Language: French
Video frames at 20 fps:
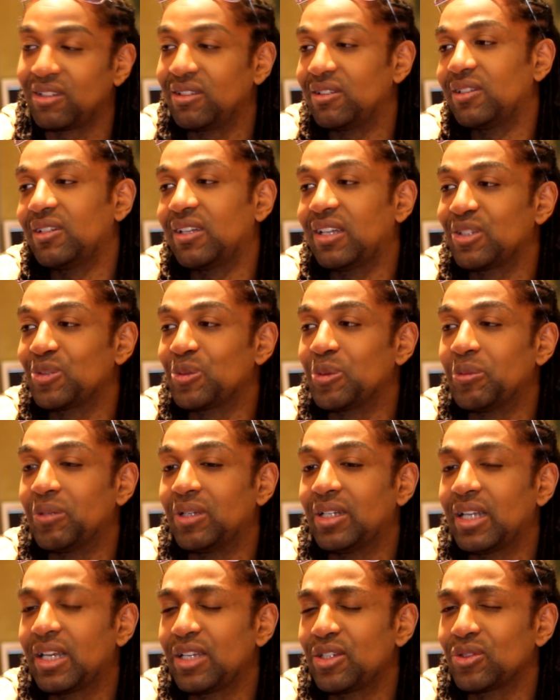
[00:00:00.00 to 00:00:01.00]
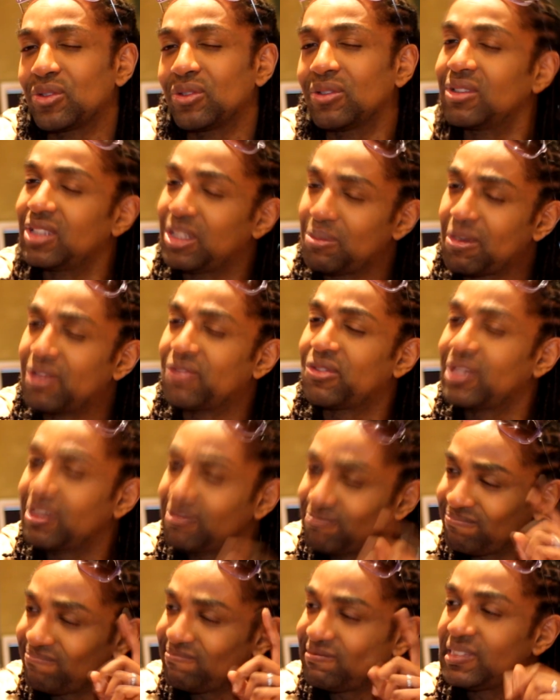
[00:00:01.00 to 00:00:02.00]
euh, à ce moment-là, qui m'a fait
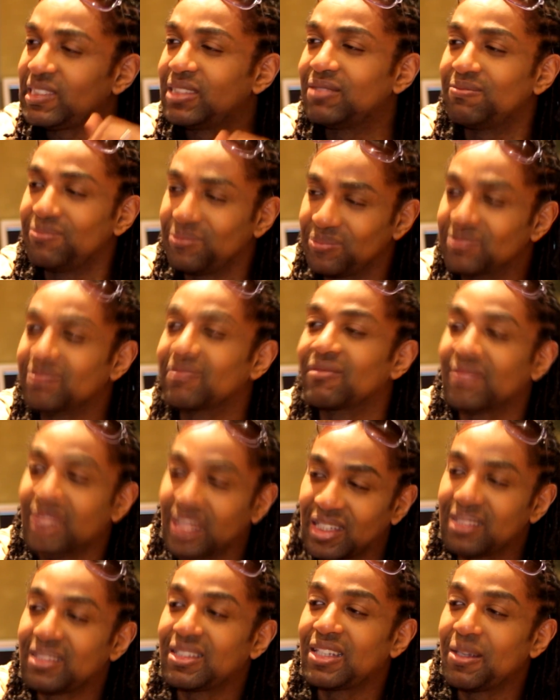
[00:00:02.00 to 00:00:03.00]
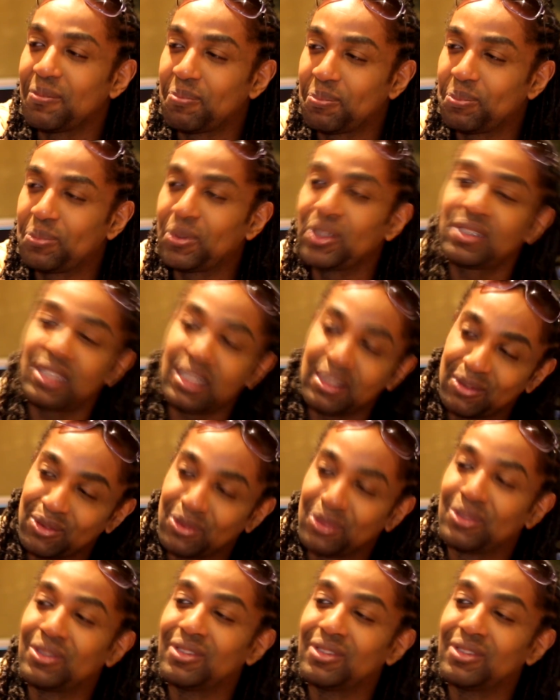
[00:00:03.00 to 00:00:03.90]
hum, c'est peut-être